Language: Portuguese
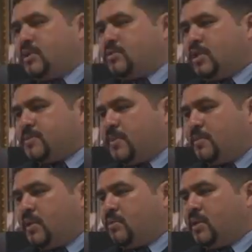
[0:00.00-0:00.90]
Desde o nosso
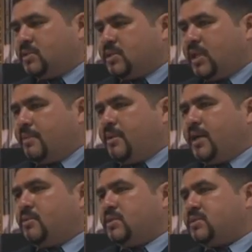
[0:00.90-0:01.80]
primeiro ano de
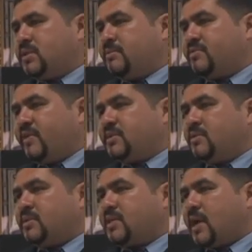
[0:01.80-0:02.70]
trabalho, nós estamos
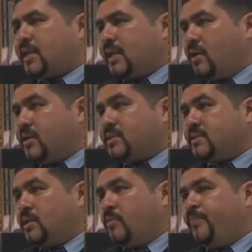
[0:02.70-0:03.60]
fazendo essa
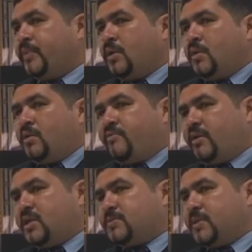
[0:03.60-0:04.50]
catalogação,
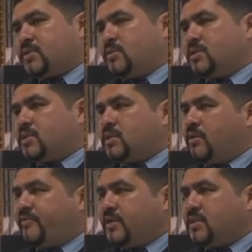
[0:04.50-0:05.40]
vendo as pessoas que
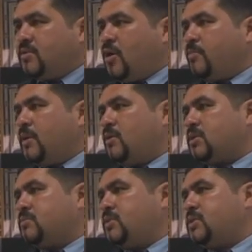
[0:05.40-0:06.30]
estão fazendo algo pelo
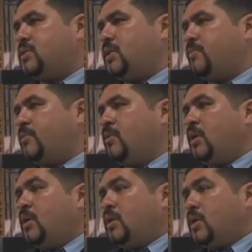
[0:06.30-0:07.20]
nosso município
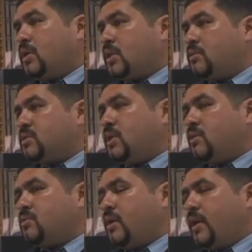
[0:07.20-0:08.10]
e que estão
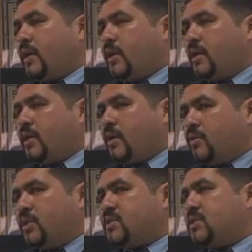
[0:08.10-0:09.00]
sendo é,
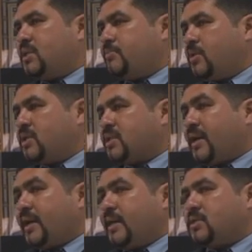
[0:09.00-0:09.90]
reconhecidas por
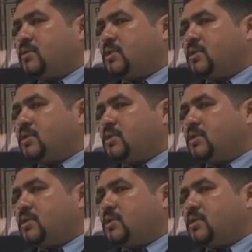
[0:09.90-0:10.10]
esta casa.